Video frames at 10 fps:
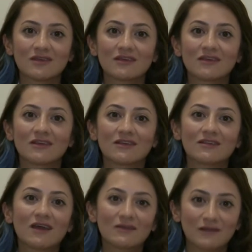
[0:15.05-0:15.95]
E,
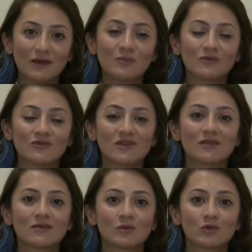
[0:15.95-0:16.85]
tatil yapma
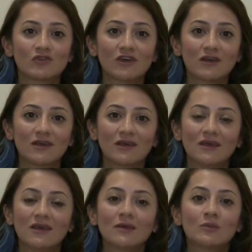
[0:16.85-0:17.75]
fırsatı bulacak.
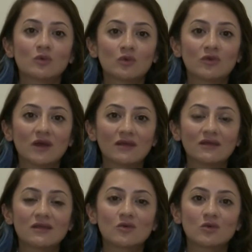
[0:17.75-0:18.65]
Bu
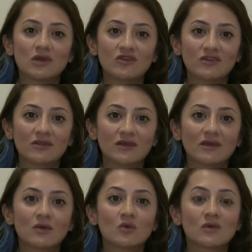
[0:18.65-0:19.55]
tatil
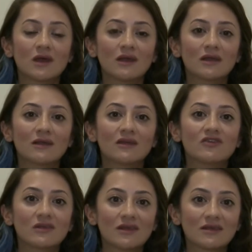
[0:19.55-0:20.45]
sürecinde
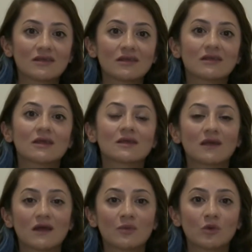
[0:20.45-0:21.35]
özellikle cilt hastalığına
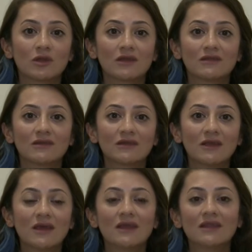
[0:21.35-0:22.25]
sahip olanların
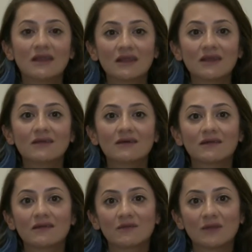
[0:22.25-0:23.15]
Güneş kremi
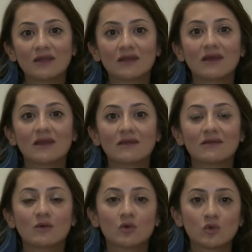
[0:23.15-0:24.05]
kullanmanın önemine de
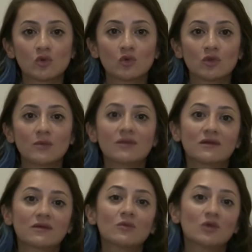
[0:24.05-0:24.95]
değinen Doktor
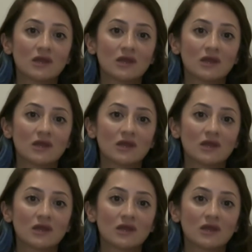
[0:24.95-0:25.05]
Açıkel,